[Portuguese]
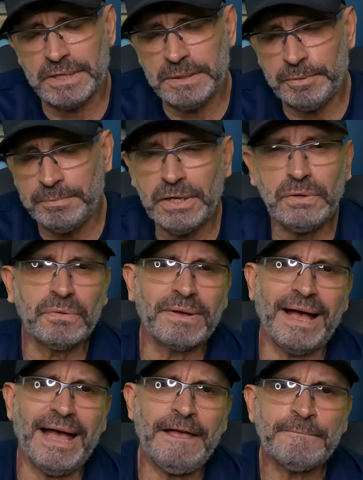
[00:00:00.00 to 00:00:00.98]
Em primeiro
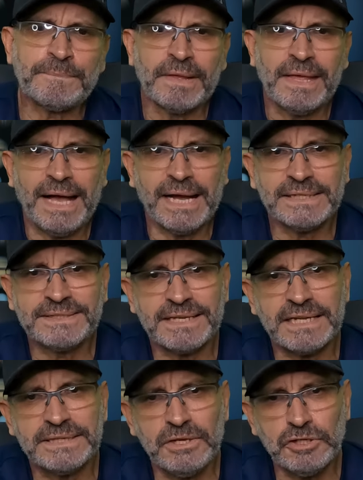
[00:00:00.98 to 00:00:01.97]
lugar,
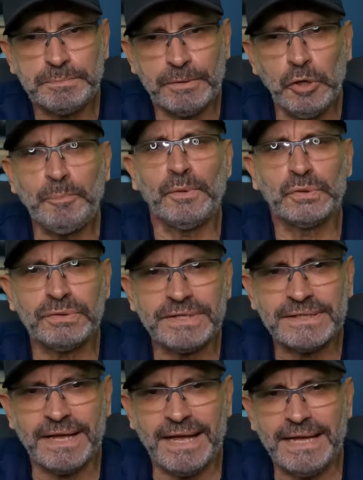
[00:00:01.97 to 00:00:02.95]
agradecer a Deus pela
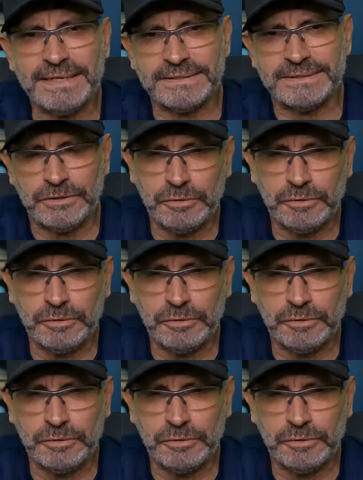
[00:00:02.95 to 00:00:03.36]
oportunidade né,